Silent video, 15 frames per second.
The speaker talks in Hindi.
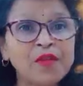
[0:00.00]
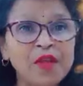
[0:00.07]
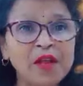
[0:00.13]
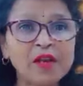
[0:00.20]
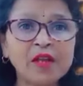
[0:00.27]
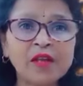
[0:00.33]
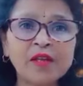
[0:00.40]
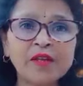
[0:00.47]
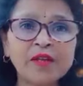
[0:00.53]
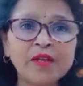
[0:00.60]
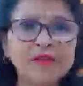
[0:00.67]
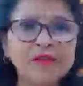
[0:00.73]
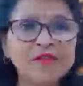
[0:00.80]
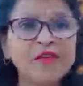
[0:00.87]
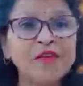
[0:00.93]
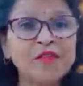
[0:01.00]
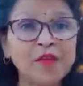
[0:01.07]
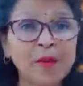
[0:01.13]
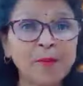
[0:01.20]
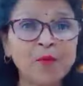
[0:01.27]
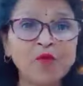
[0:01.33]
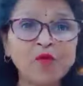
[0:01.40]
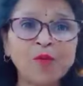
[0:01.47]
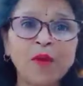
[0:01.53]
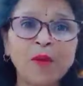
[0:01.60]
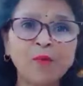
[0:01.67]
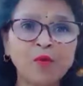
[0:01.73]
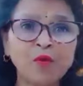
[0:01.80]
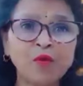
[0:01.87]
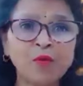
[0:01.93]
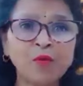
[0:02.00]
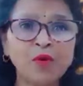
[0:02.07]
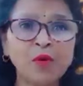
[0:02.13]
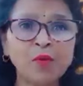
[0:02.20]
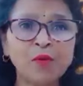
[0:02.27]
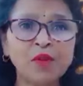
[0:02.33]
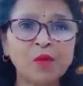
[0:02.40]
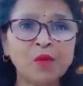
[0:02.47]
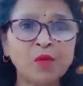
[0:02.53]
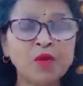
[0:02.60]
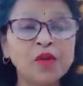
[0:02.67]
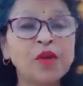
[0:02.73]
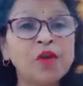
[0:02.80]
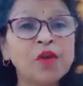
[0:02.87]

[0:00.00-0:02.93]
या नहीं करनी चाहिए सब कुछ मैं आपको इस वीडियो में बताऊँगी